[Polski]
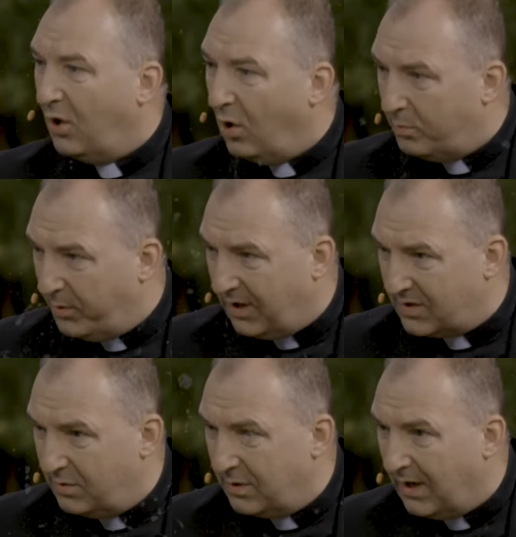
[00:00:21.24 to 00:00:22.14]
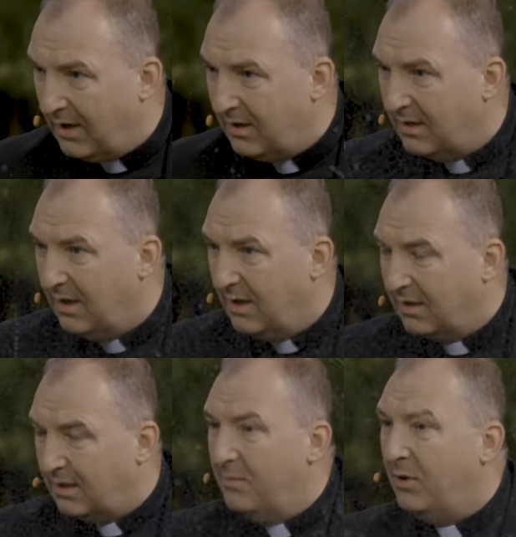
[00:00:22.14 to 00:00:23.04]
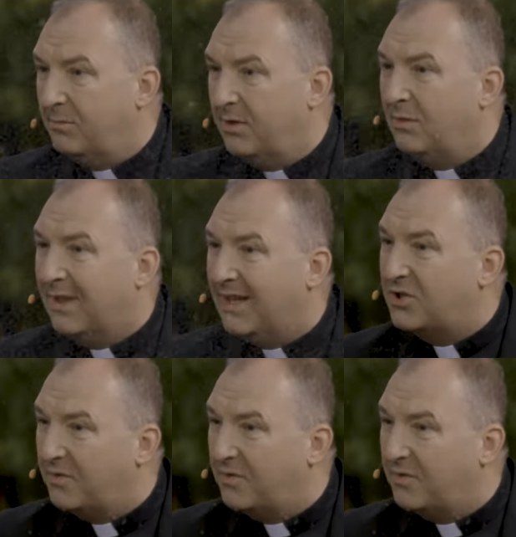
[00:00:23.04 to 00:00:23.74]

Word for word: To pokazuje, kim on był dla